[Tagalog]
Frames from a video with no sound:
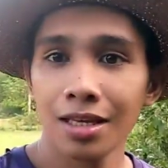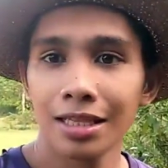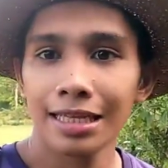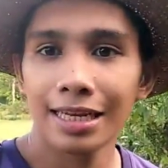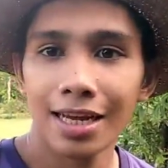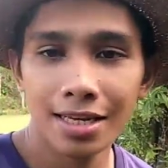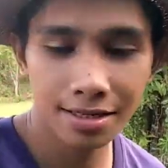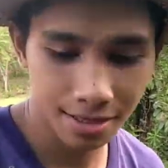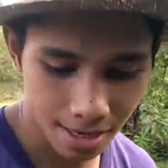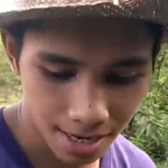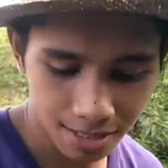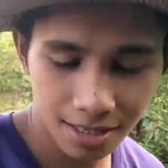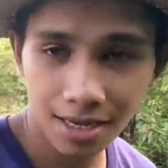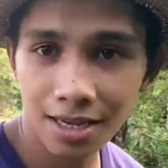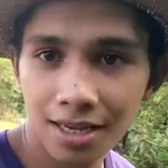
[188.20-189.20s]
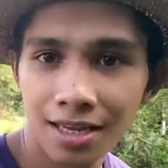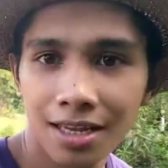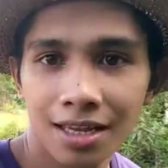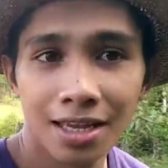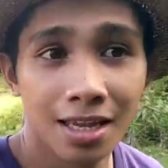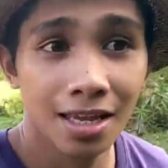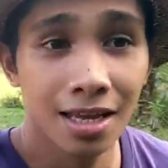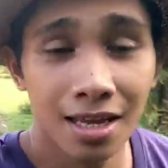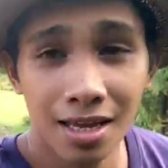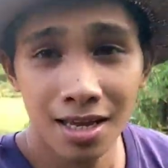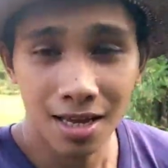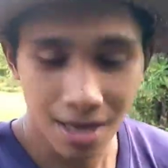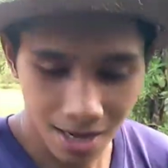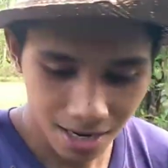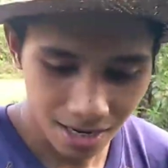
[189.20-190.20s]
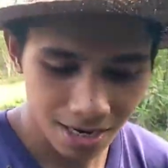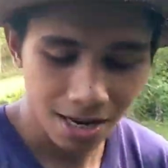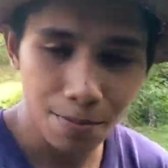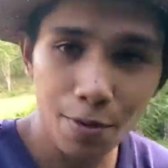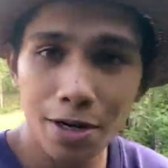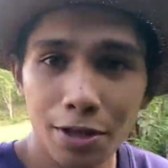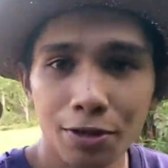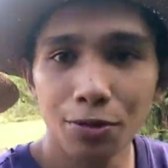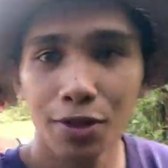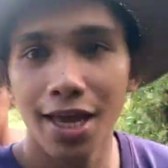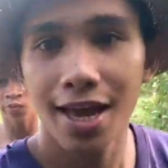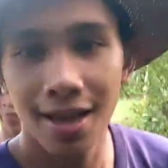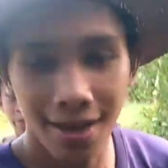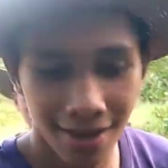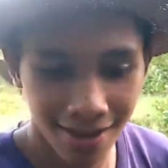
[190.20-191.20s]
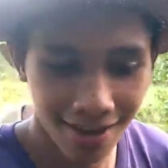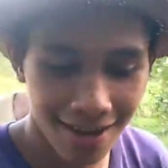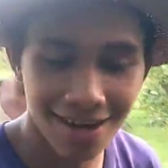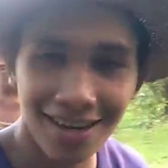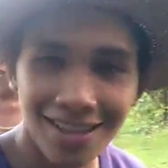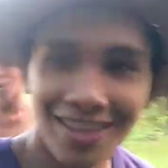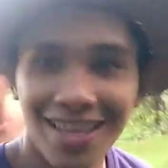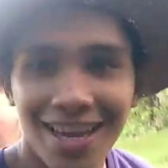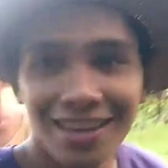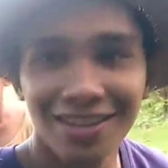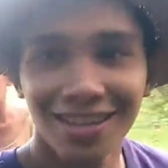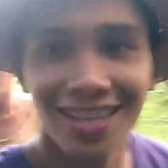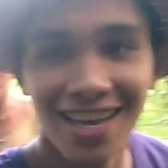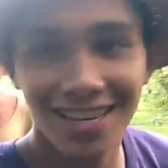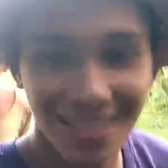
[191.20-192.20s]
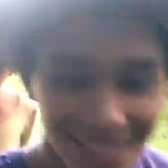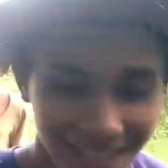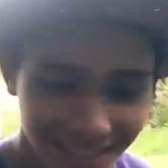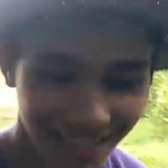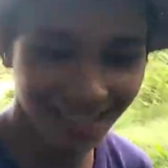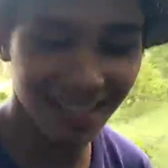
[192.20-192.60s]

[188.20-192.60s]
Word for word: Tara guys, at uh, level 2 na. Akit na tayo sa taas.